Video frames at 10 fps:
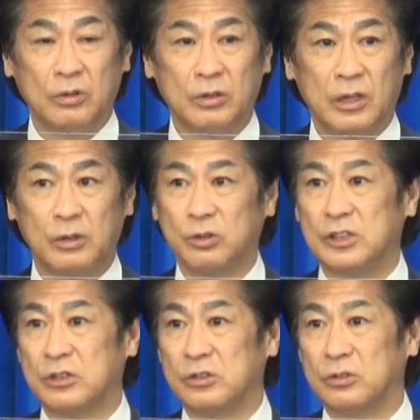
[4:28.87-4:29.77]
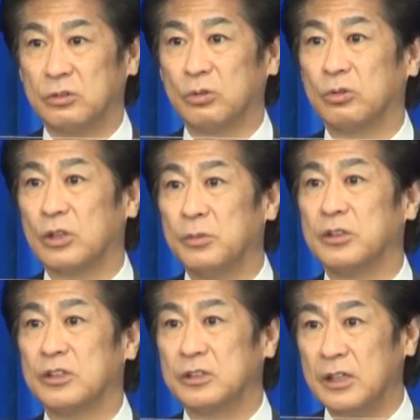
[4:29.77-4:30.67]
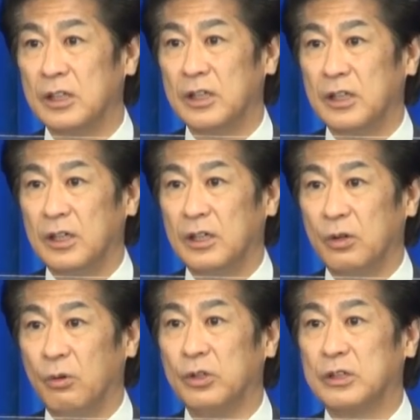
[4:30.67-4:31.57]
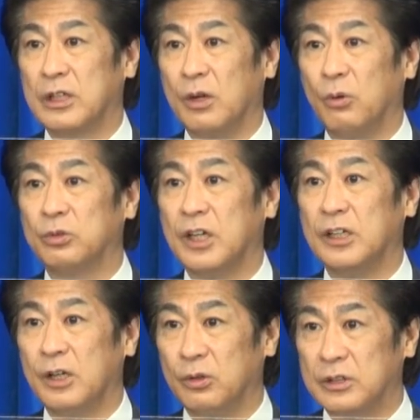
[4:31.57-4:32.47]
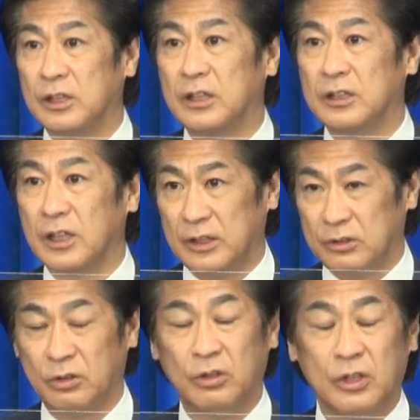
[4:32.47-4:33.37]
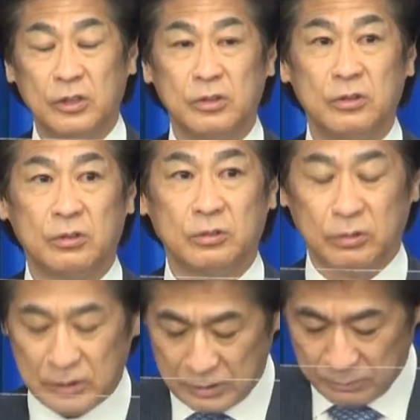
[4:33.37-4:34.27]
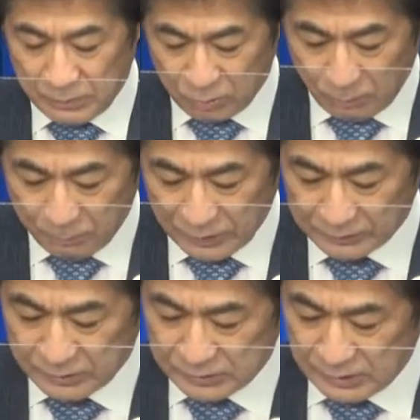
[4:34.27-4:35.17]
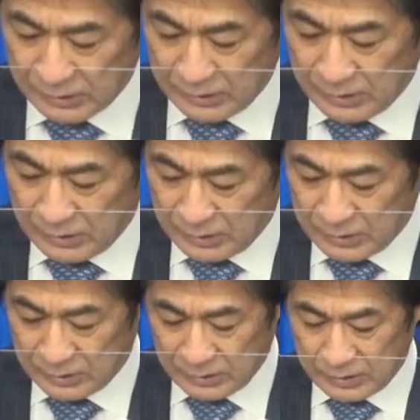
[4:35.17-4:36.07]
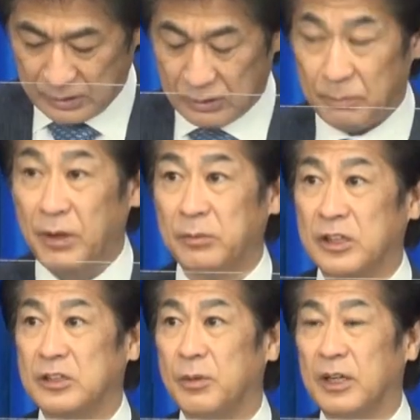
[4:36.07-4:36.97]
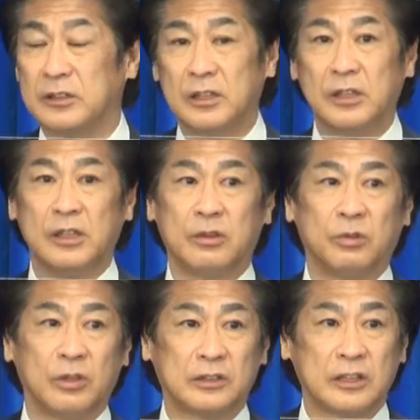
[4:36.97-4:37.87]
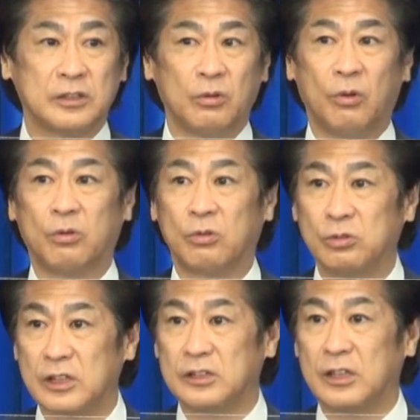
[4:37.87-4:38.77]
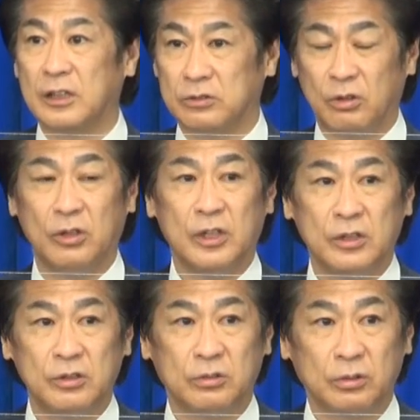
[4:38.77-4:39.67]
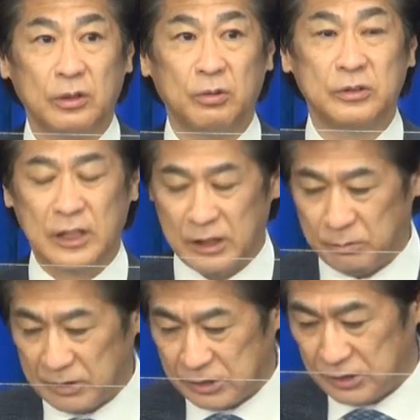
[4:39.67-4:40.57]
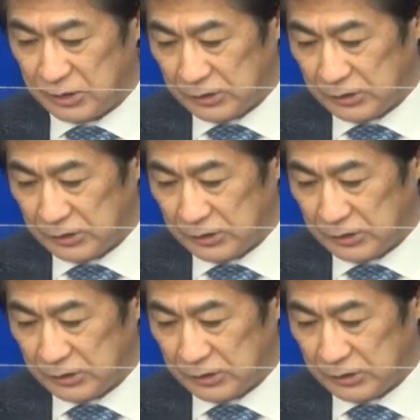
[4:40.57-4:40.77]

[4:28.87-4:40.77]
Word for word: 介護施設等々でもですねお受け入れをいただきたいということで、まあ、今般ですね、えー、まあ、皆様方にこのような形でご報告をさせていただくということでございます。